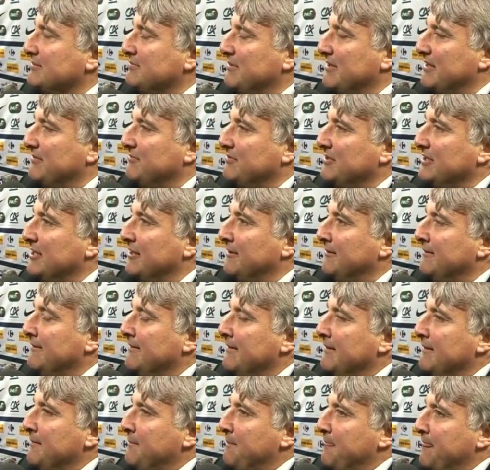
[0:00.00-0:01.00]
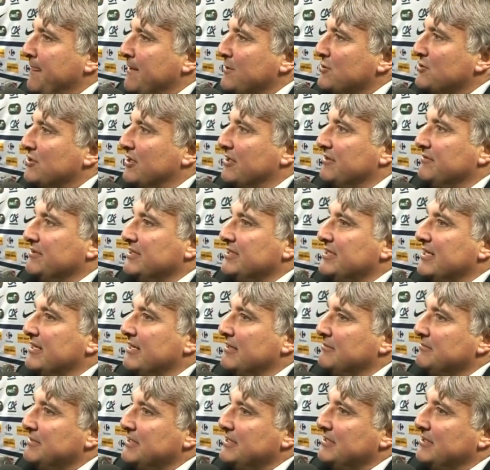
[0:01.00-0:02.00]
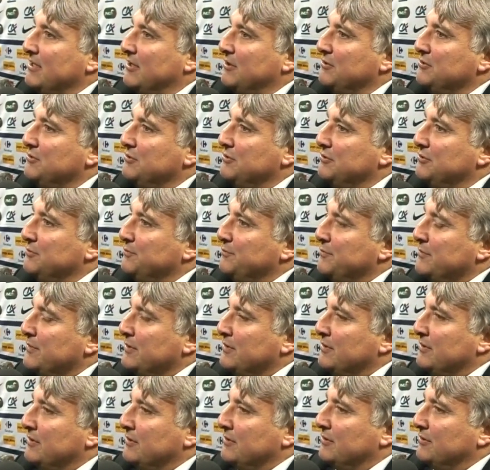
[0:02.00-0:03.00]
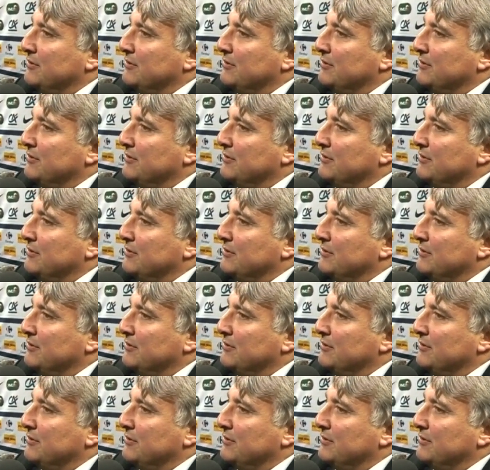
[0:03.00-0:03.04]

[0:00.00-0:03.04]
les semaines à venir. Je leur avais dit à la mi-temps de